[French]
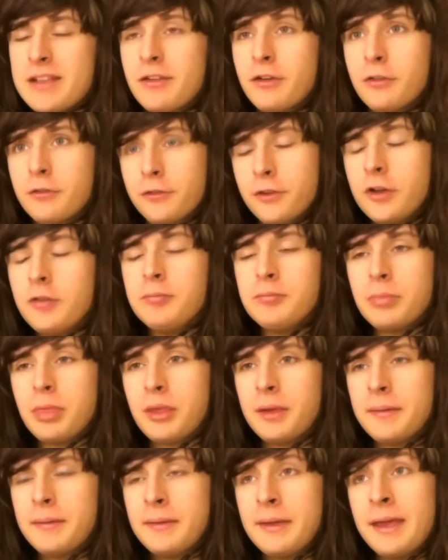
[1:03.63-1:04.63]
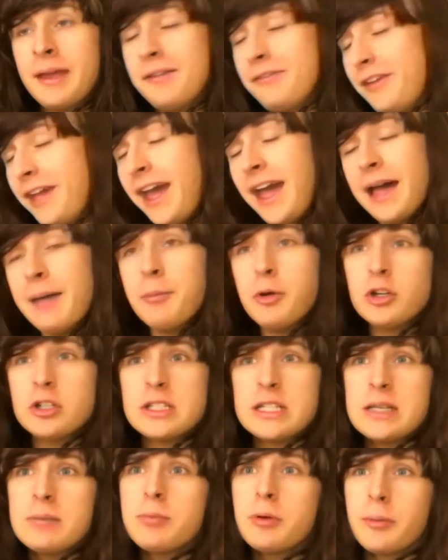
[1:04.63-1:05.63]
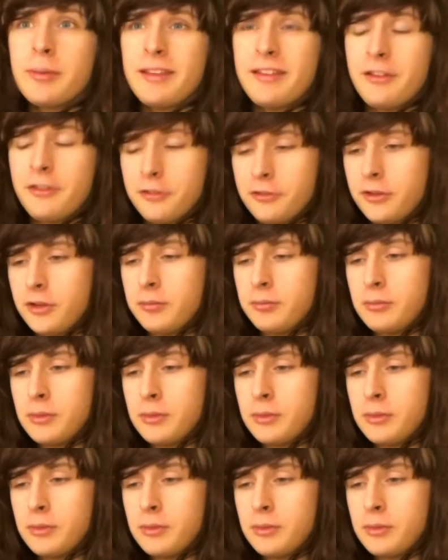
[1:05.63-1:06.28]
enfants, faire à manger pour mes enfants.